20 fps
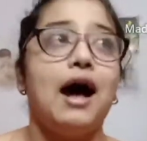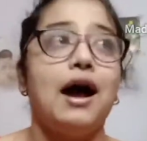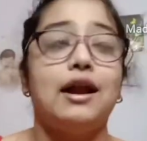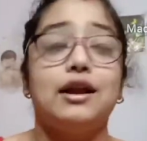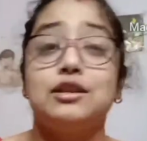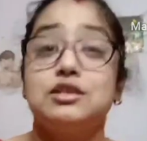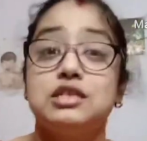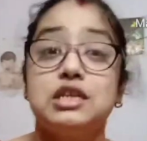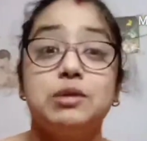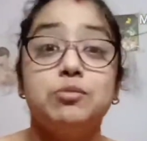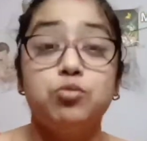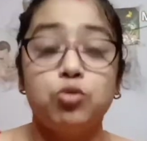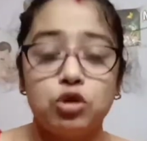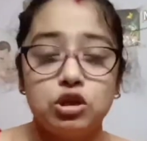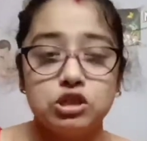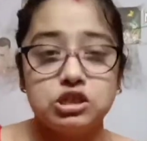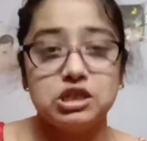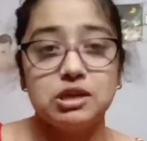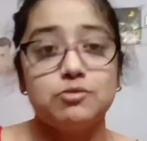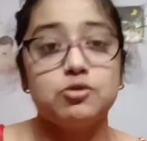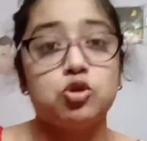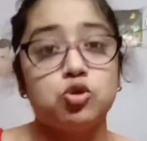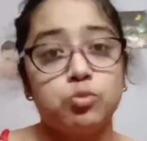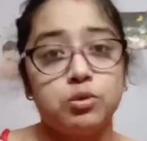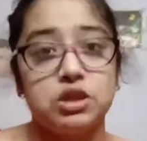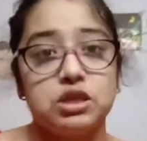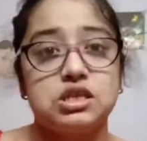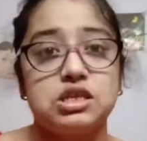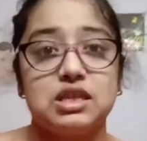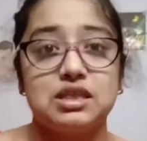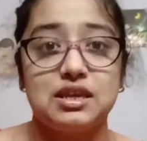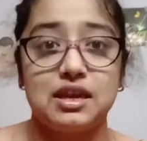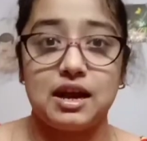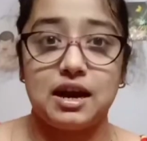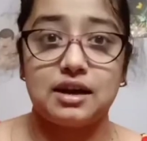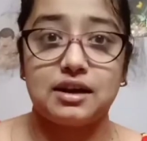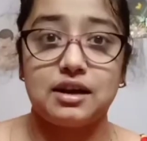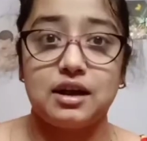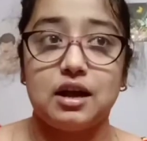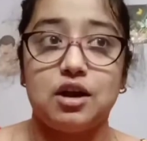আর যে বলেছিলাম যে তোমাদের সাথে
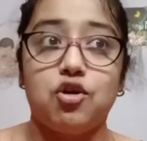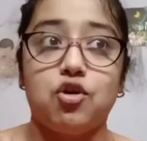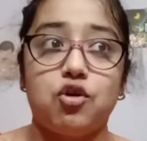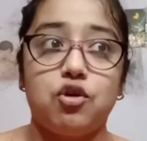একটা